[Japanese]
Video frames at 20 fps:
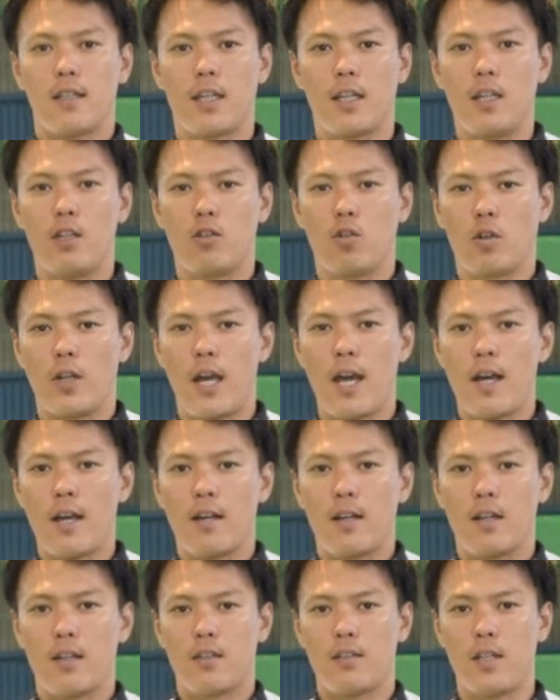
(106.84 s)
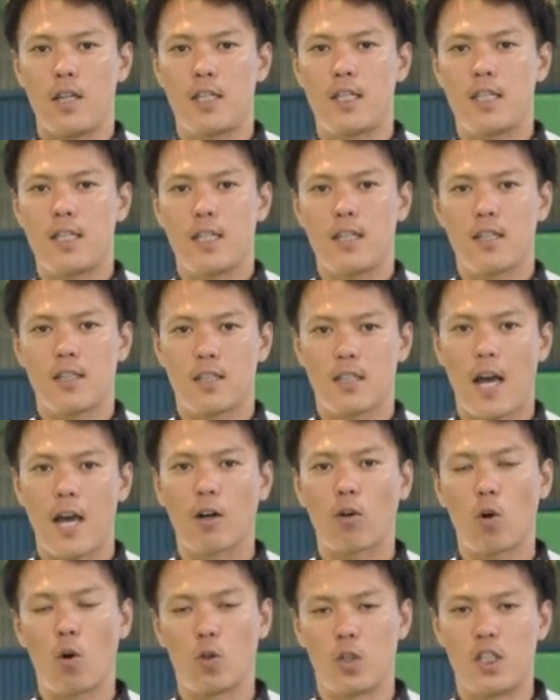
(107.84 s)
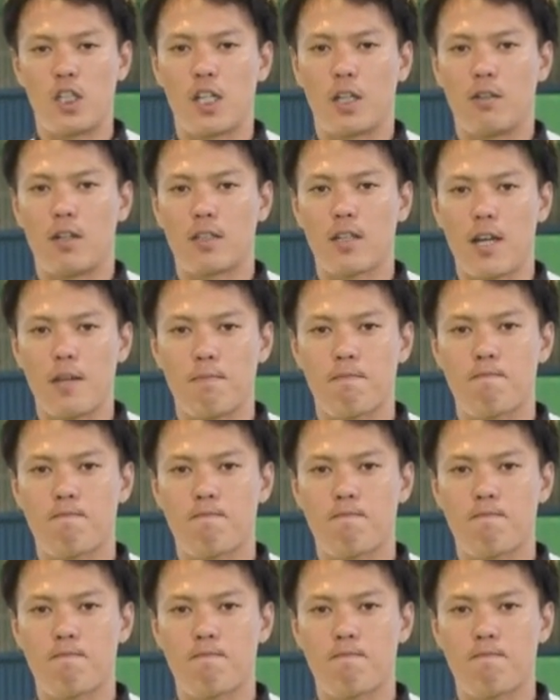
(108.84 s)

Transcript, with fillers: るので、ぜひ参考にしてください。